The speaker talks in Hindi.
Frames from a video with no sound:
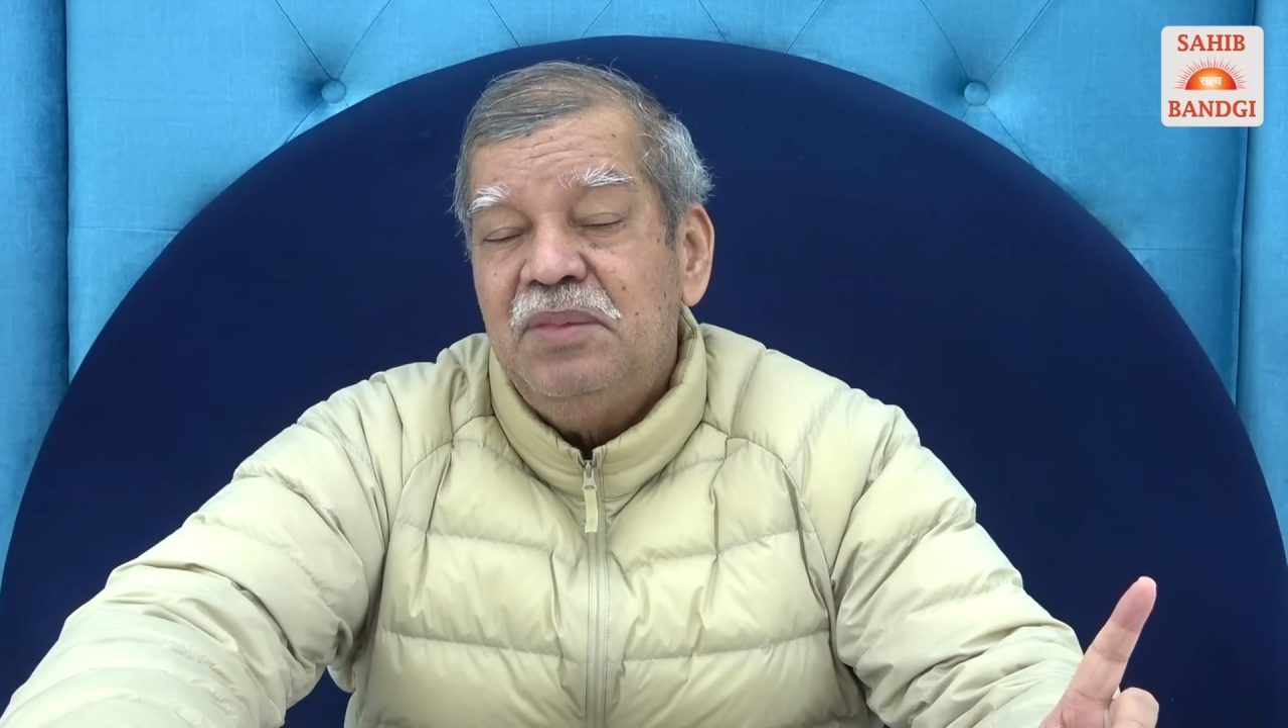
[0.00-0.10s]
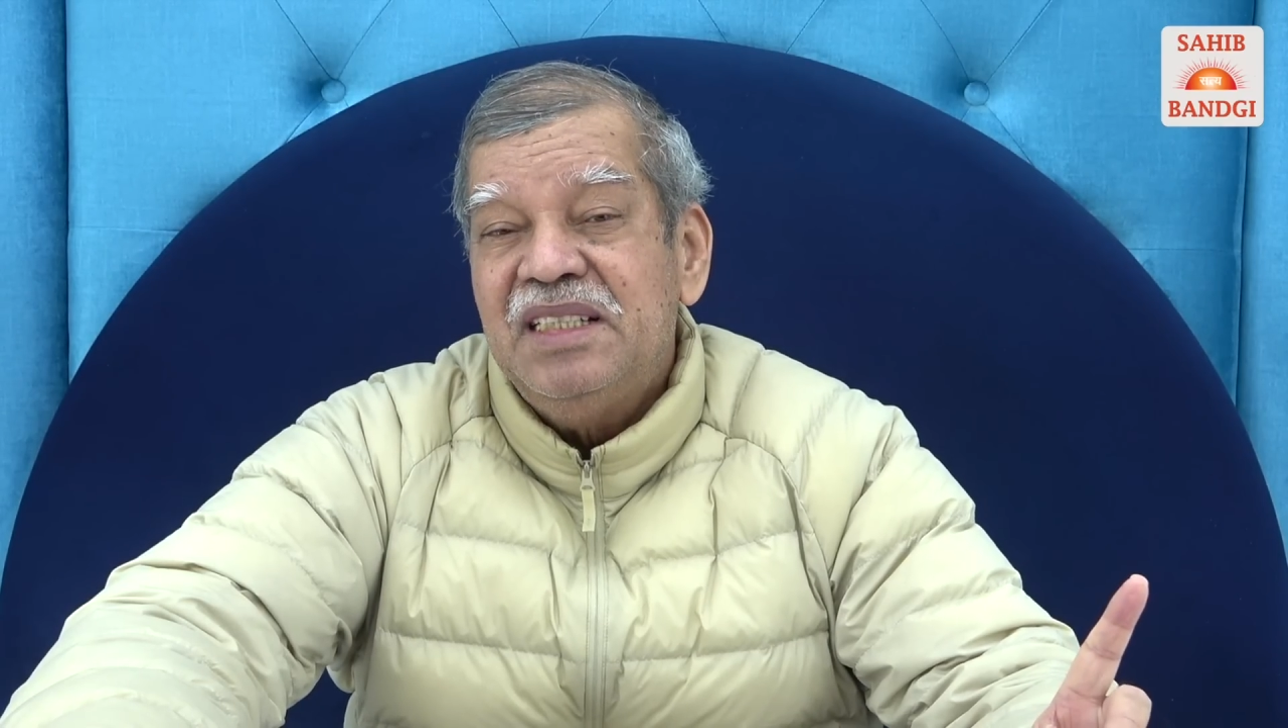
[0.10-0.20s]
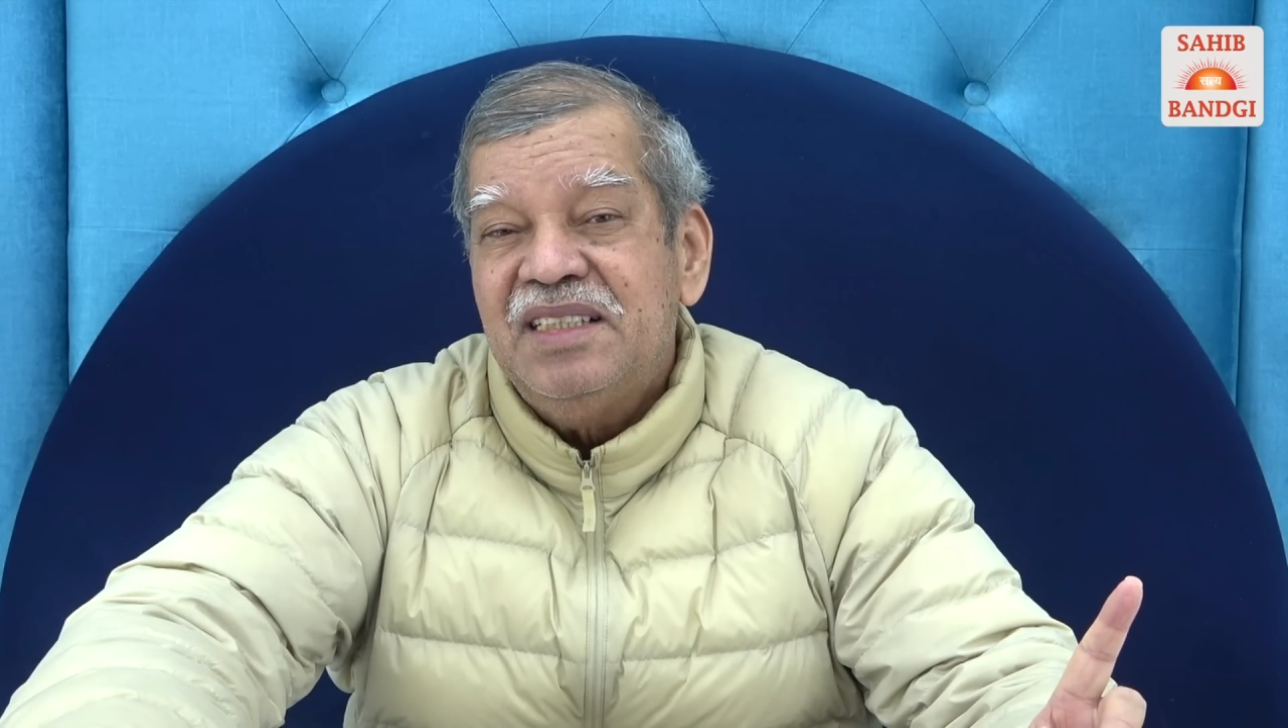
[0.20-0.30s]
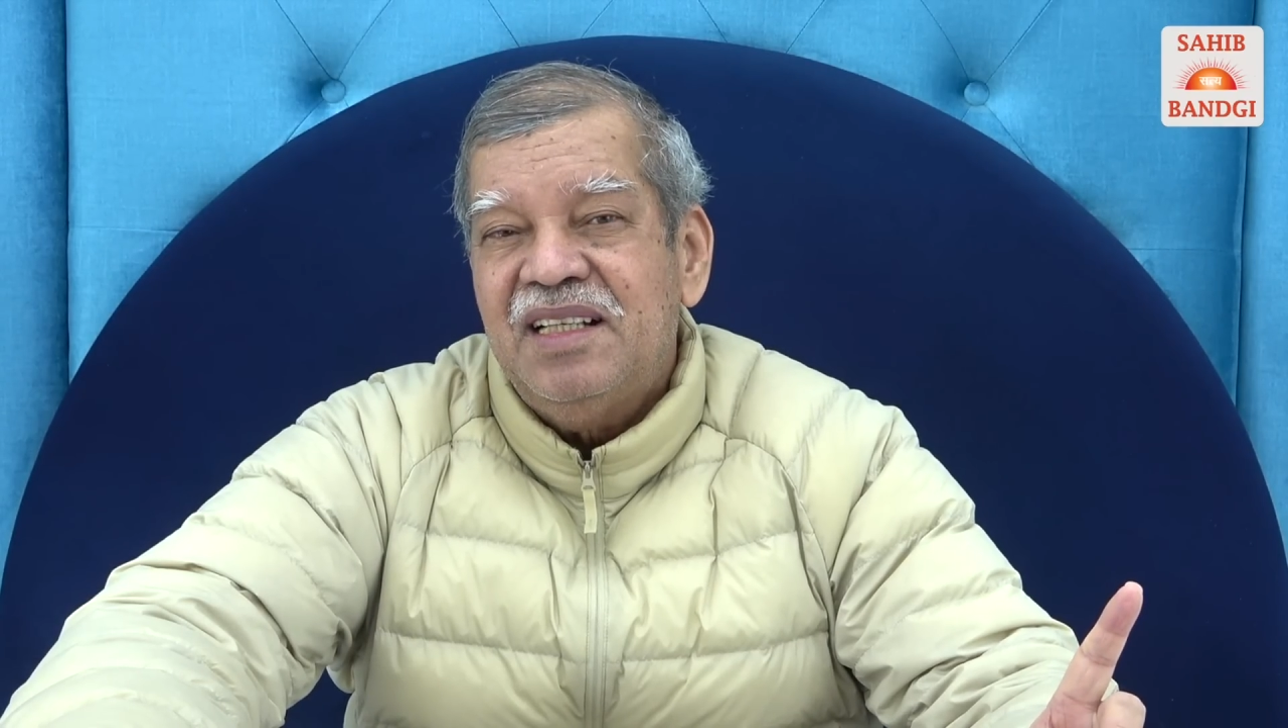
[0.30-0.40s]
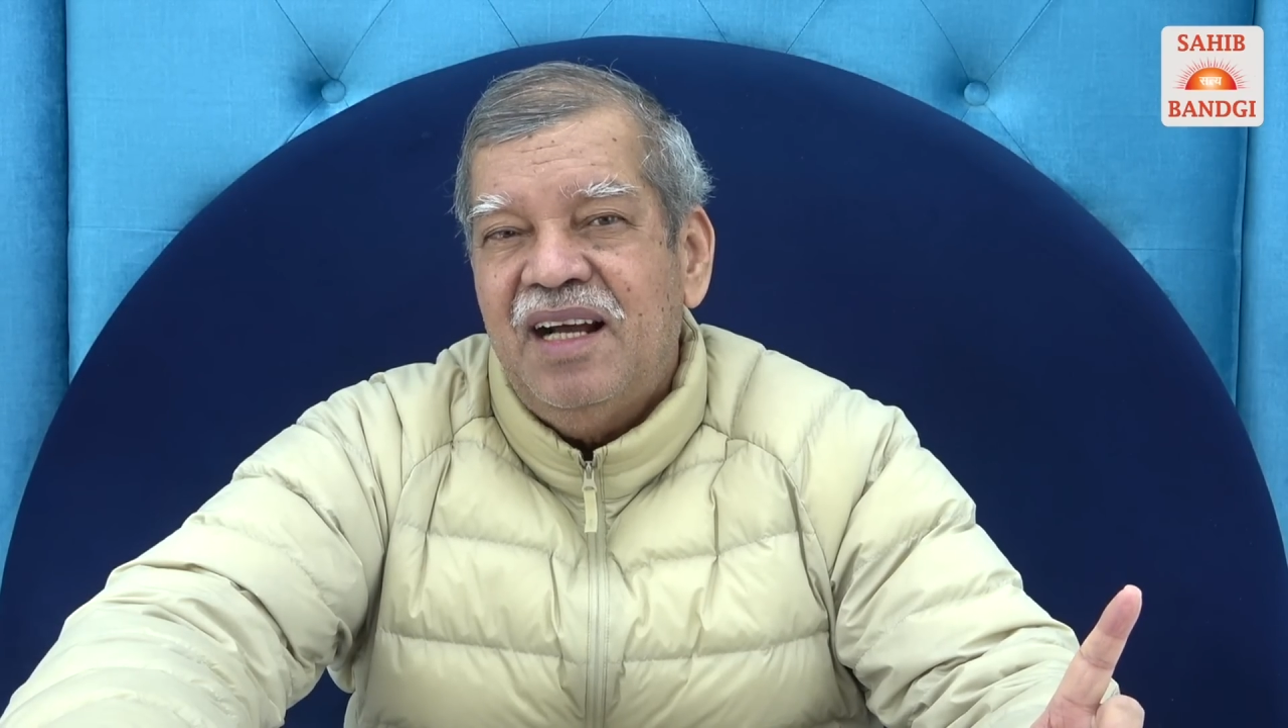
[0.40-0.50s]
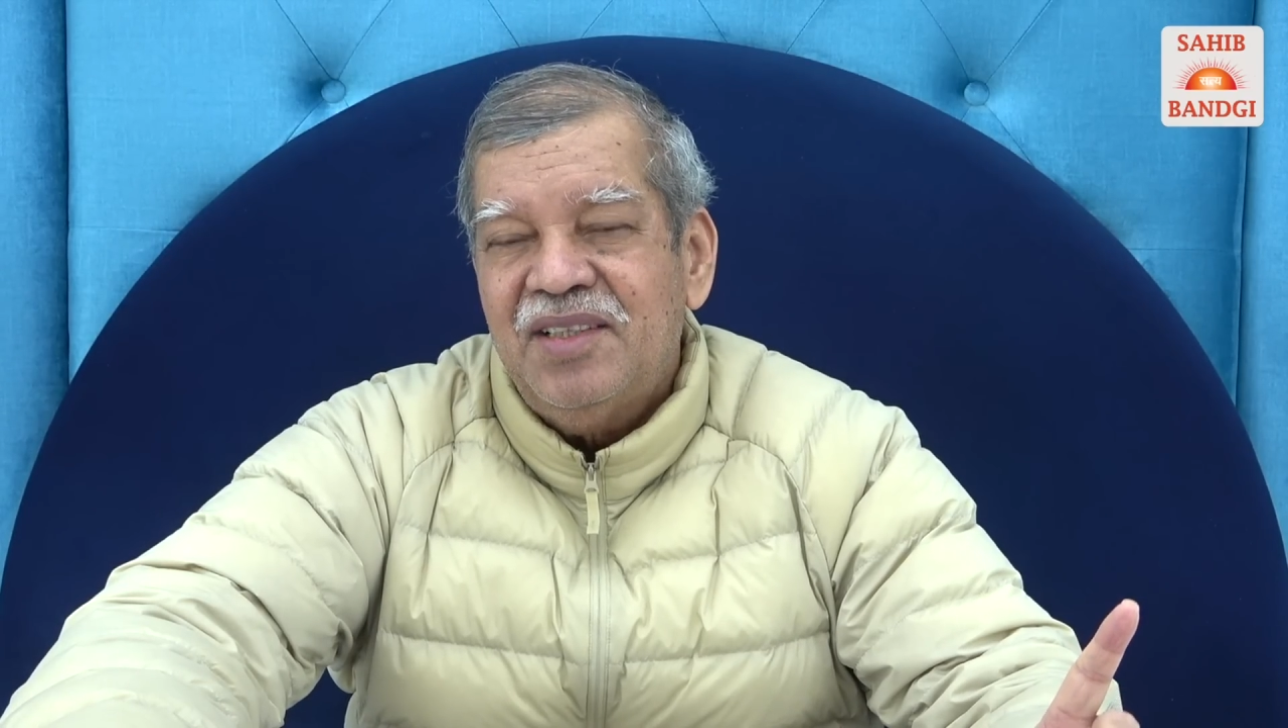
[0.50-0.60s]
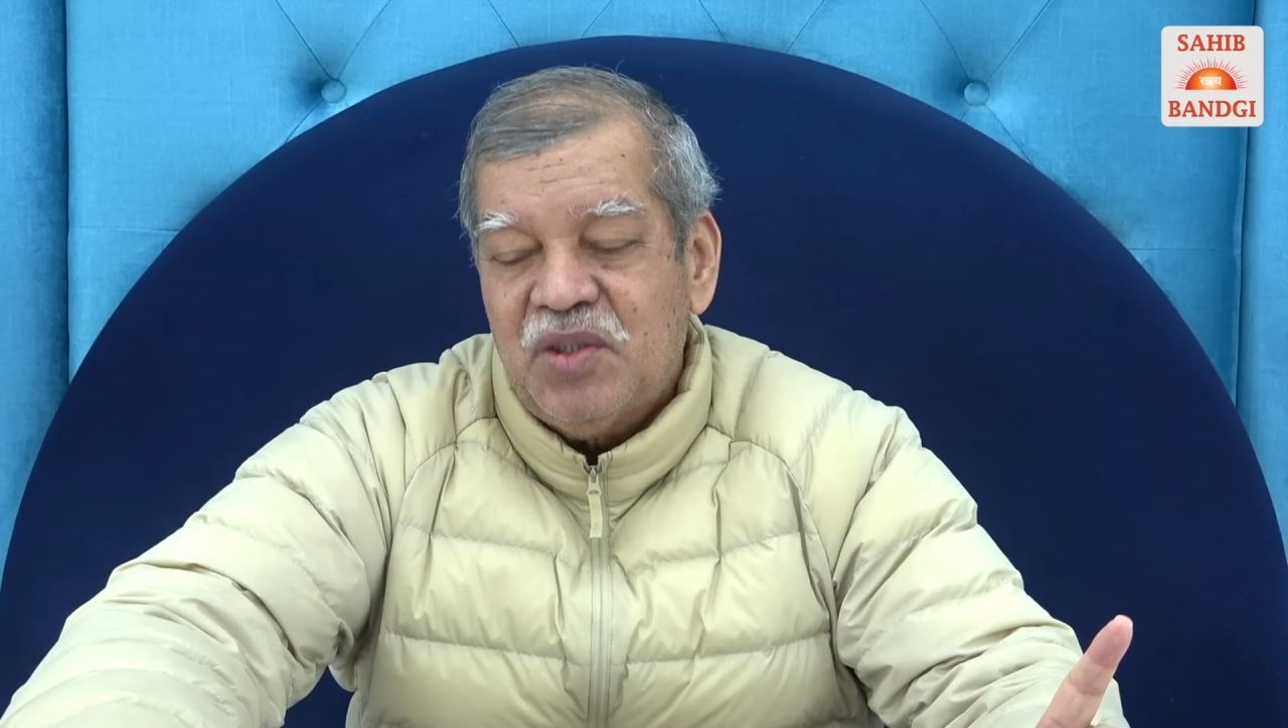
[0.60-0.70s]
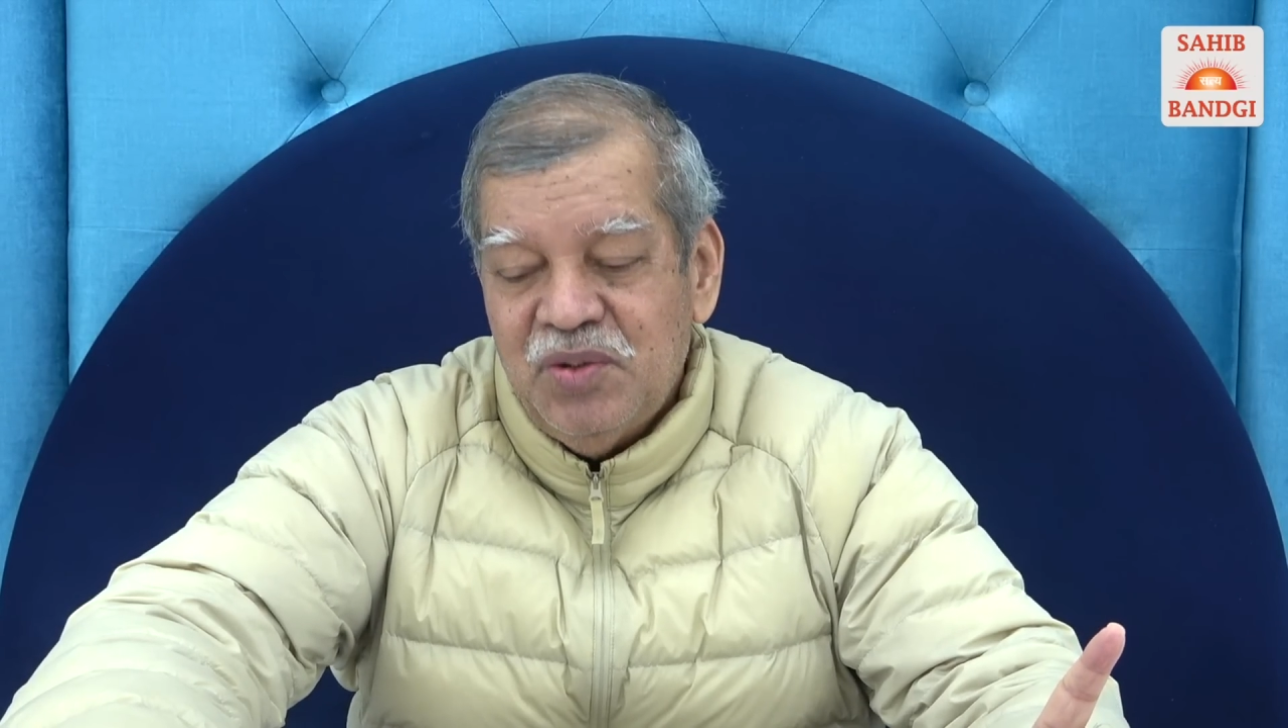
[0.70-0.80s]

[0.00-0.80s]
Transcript: भंजना